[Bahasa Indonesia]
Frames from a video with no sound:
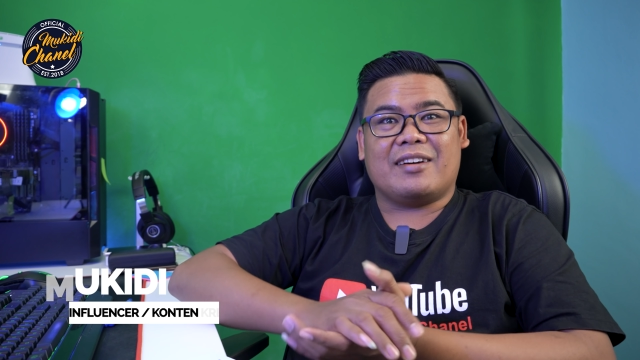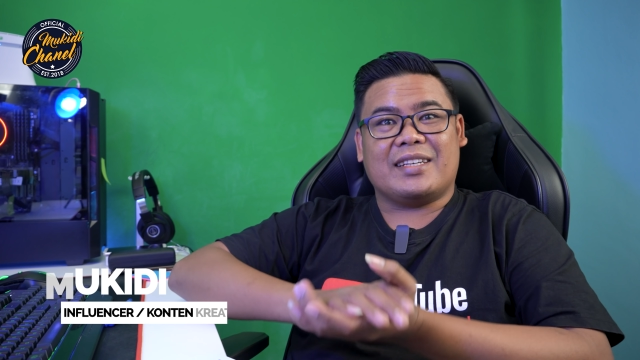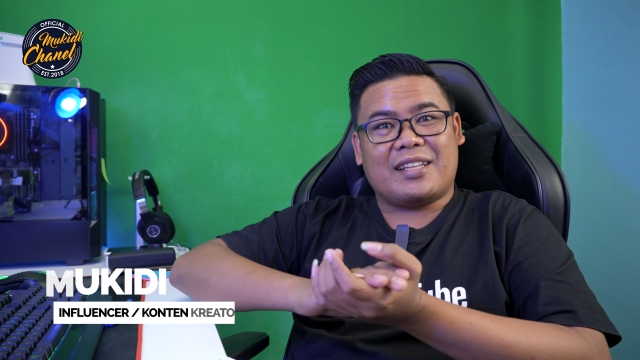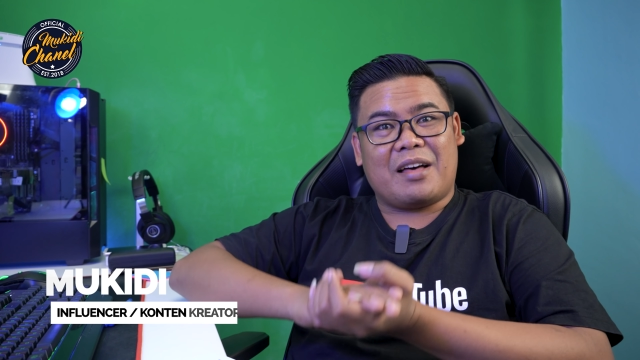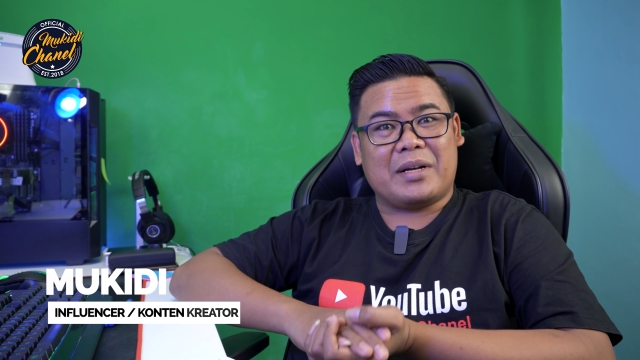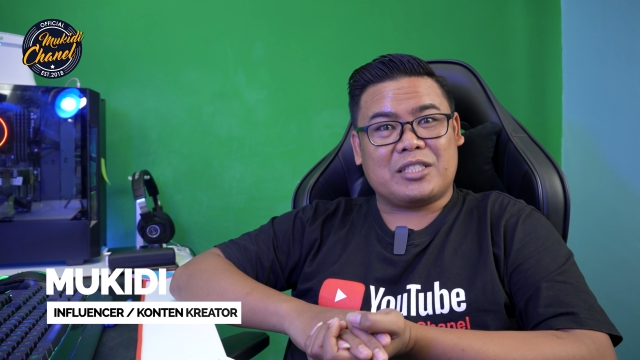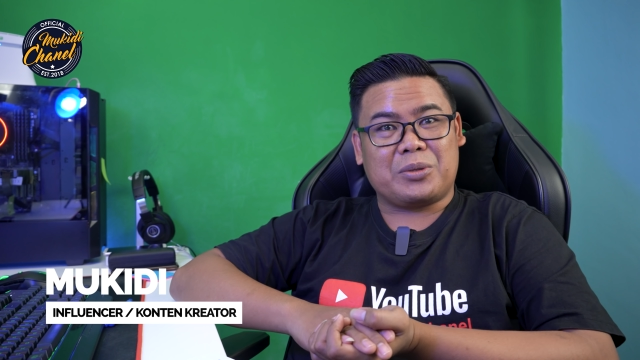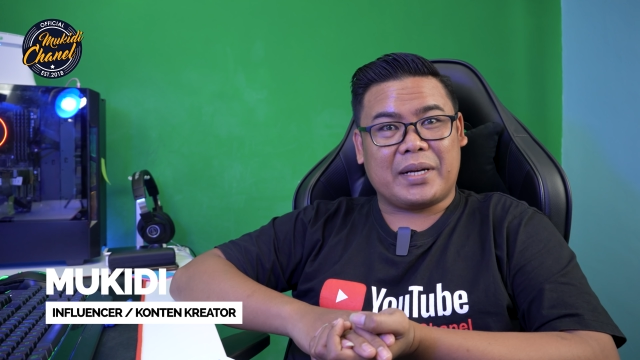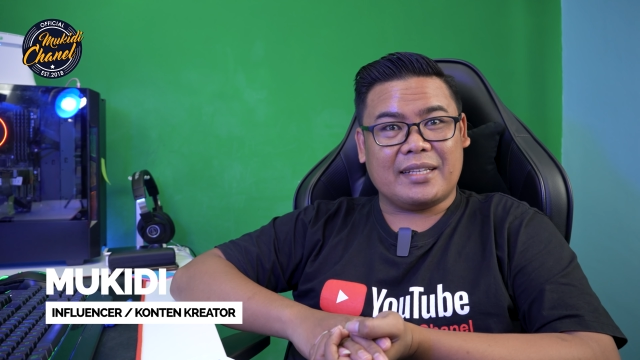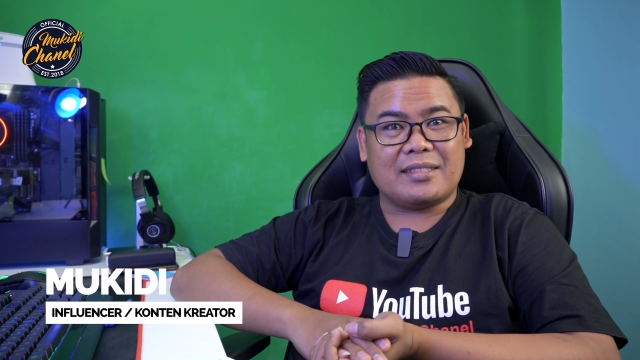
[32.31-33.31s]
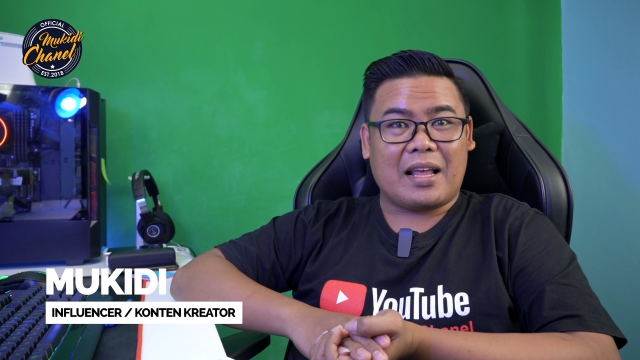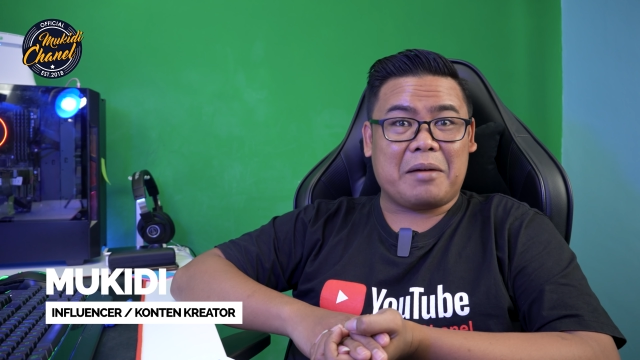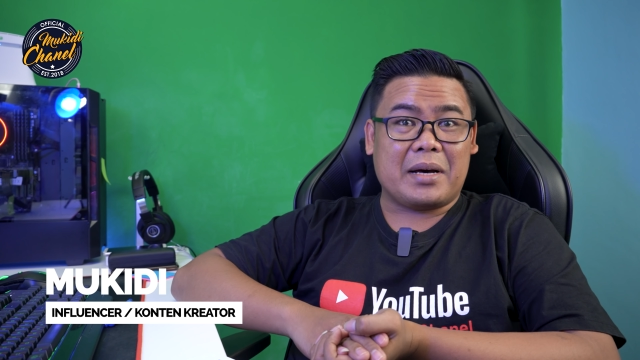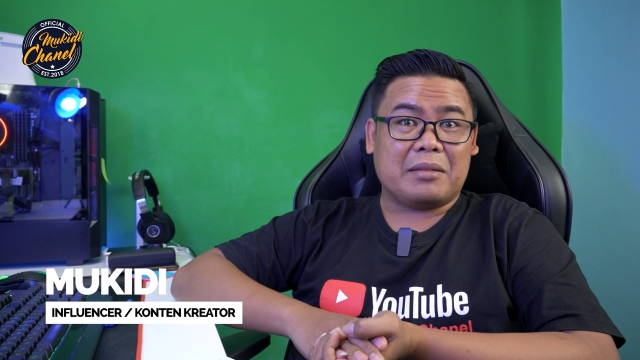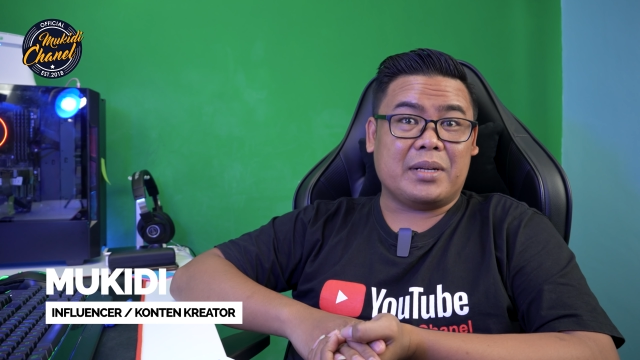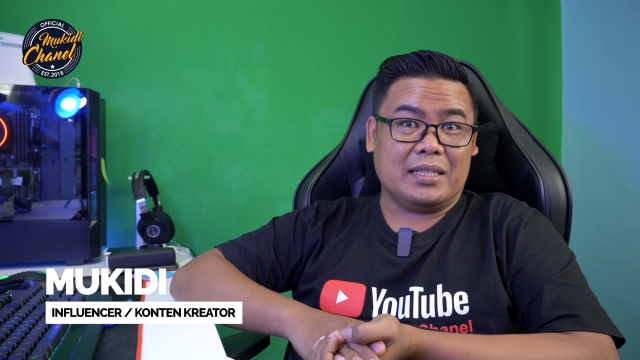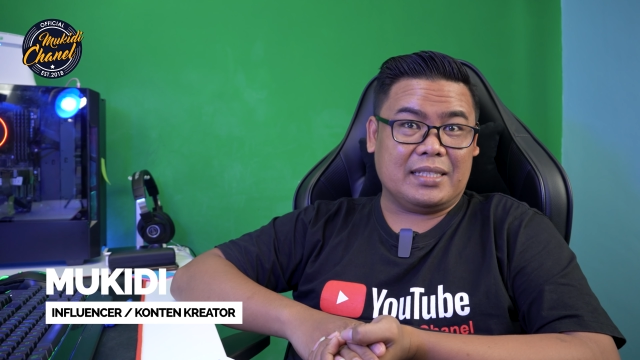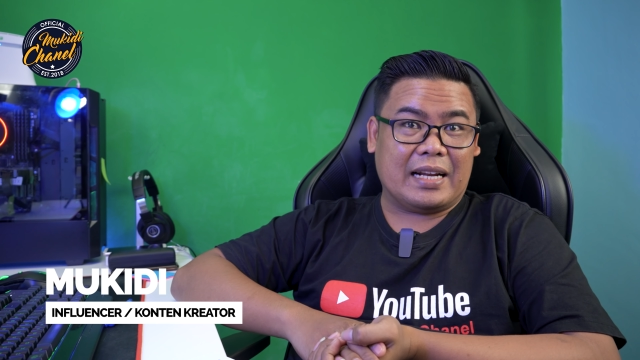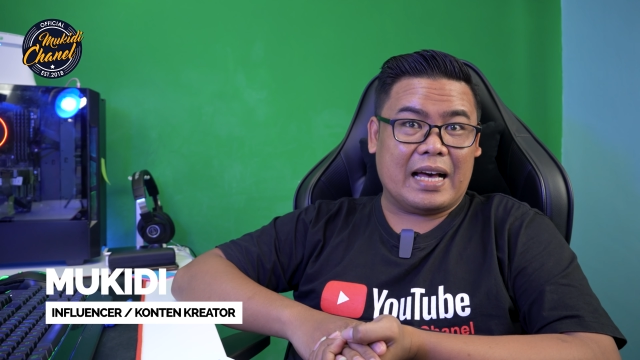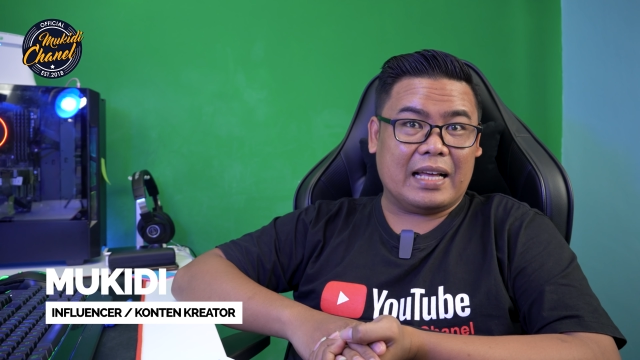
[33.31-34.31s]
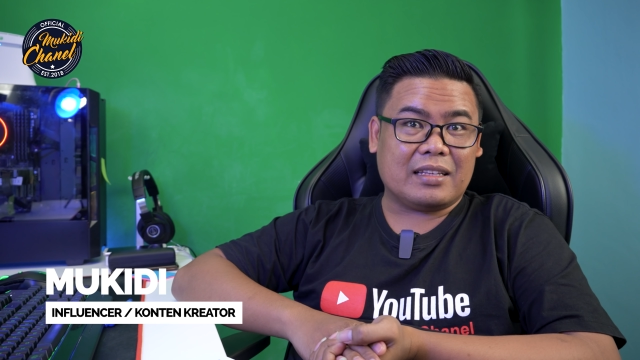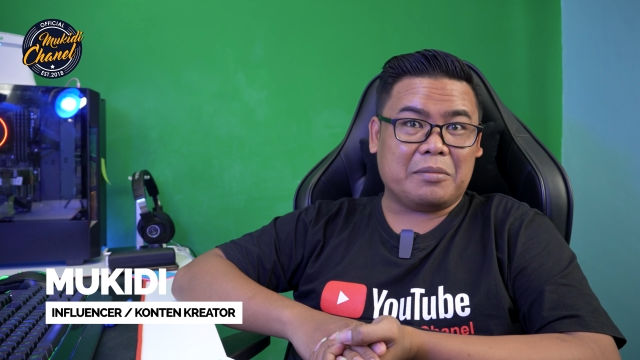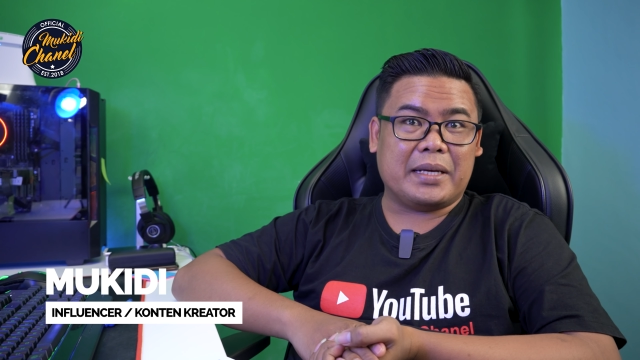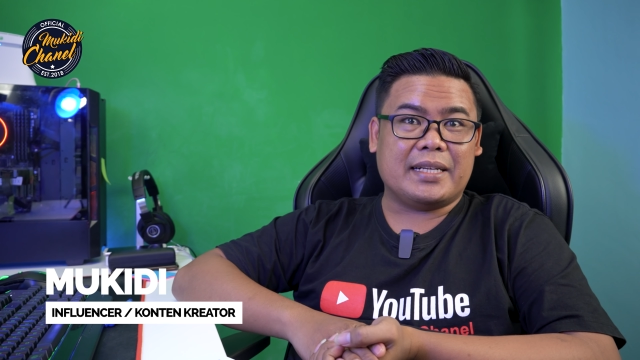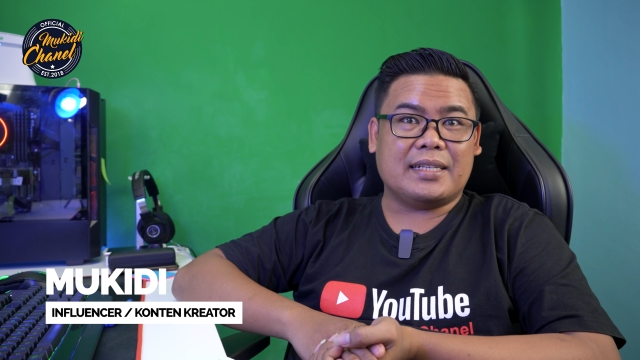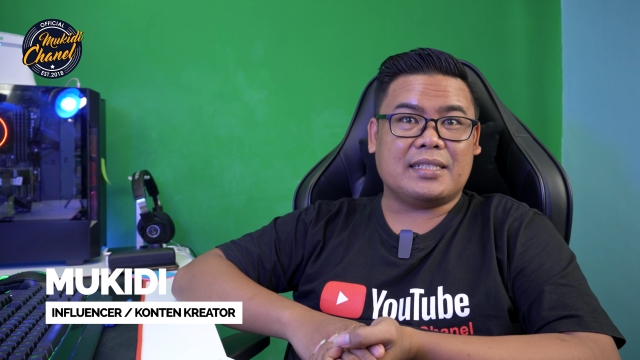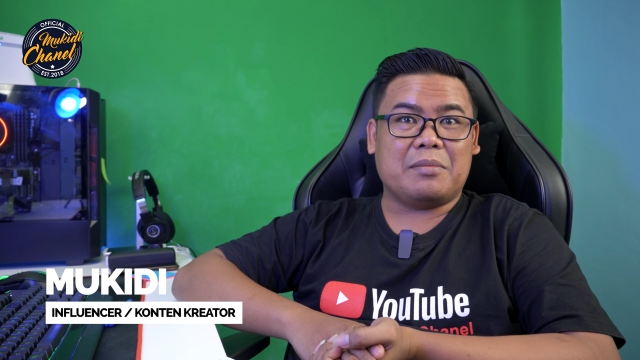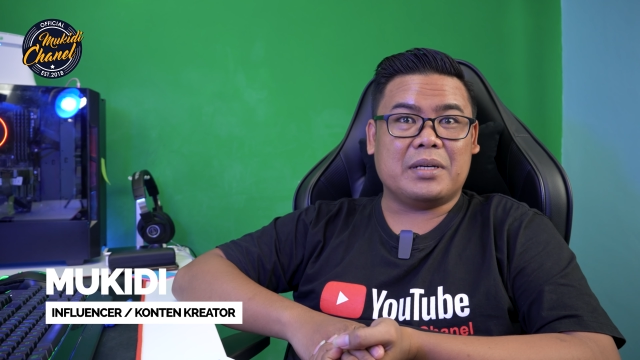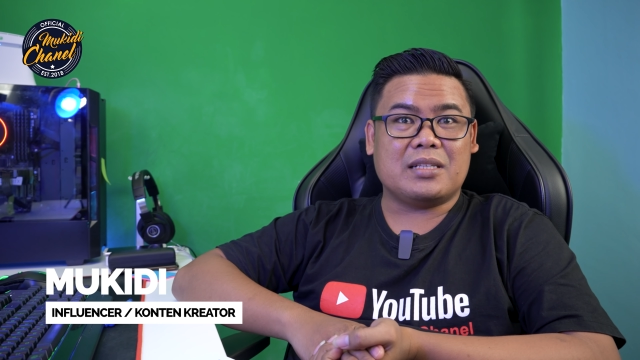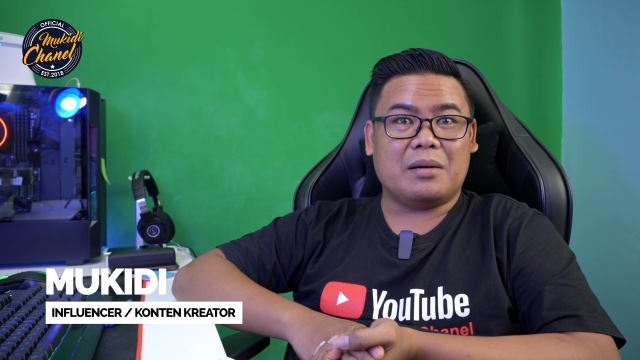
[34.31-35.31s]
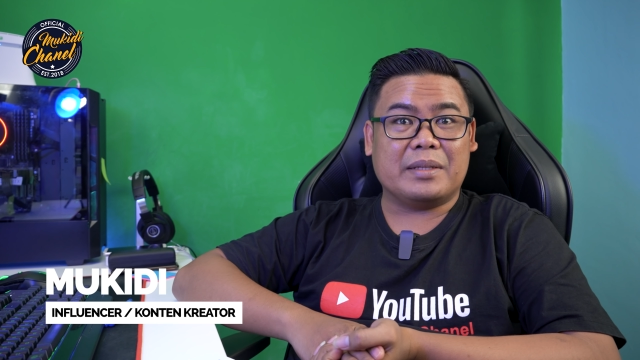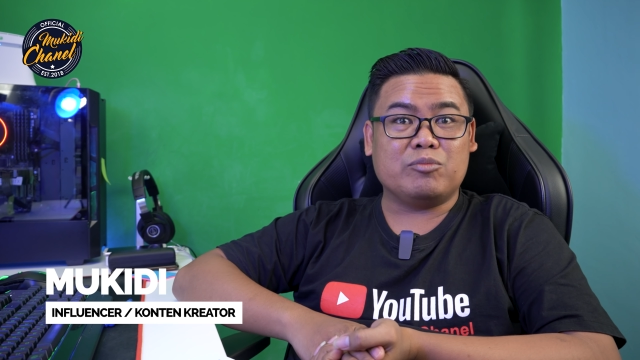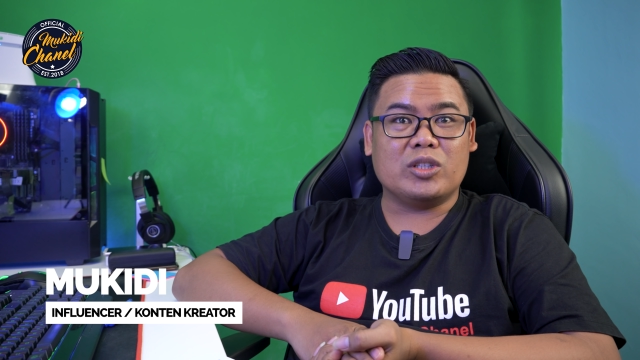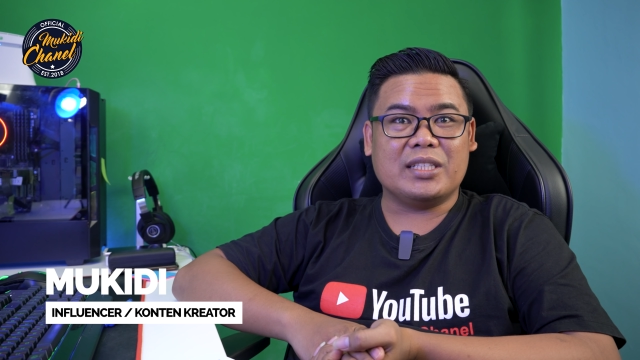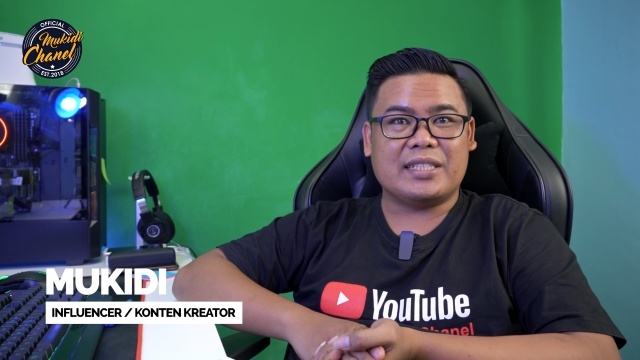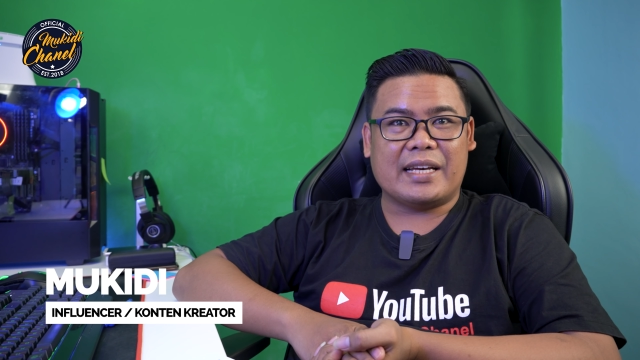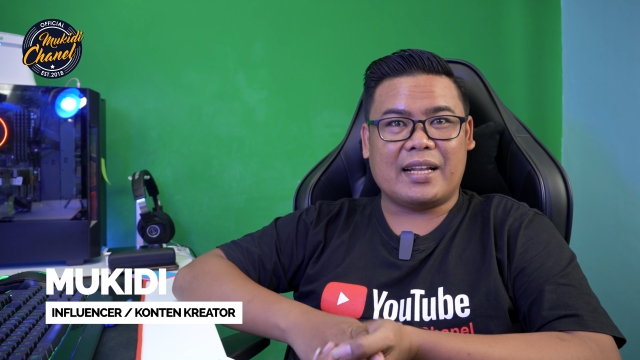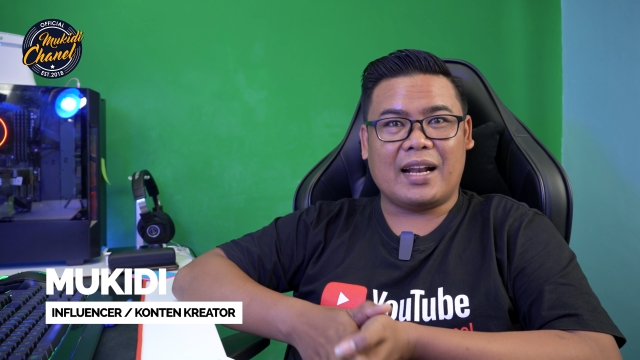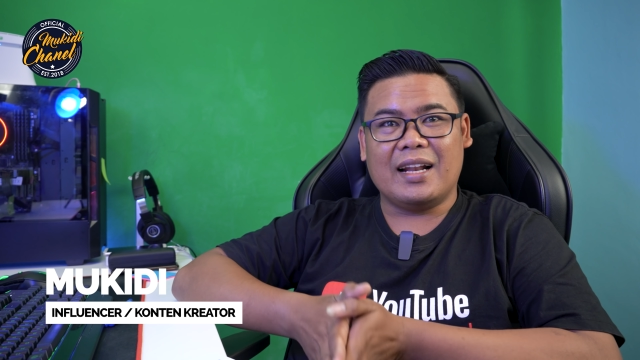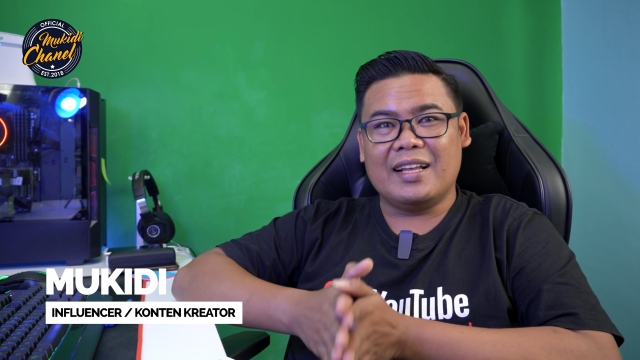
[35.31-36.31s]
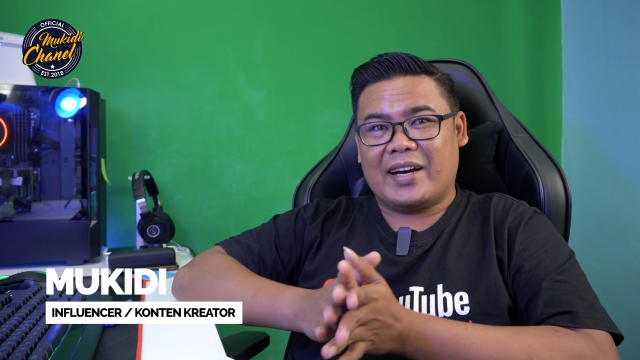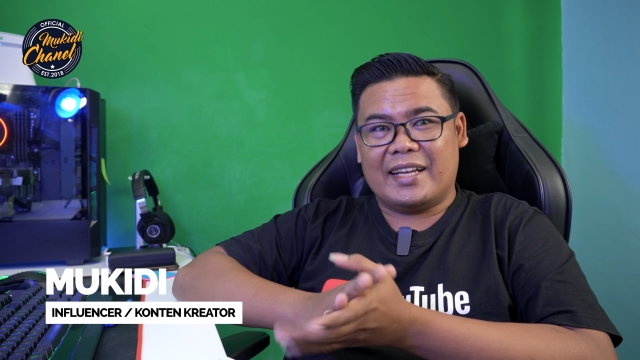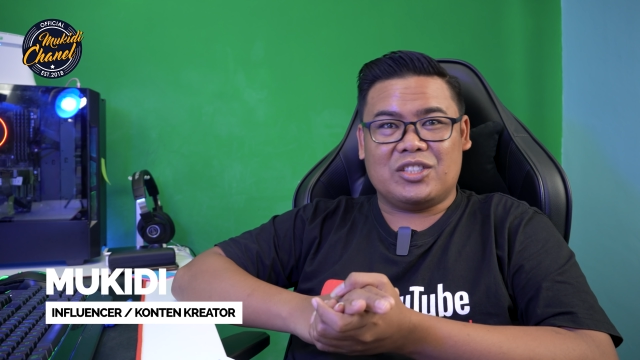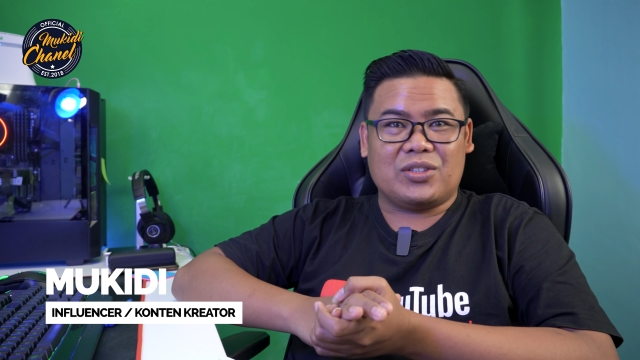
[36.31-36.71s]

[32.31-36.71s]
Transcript: Oke, selamat sore, selamat beristirahat kepada sahabat-sahabat Mugidi Channel. Oke, di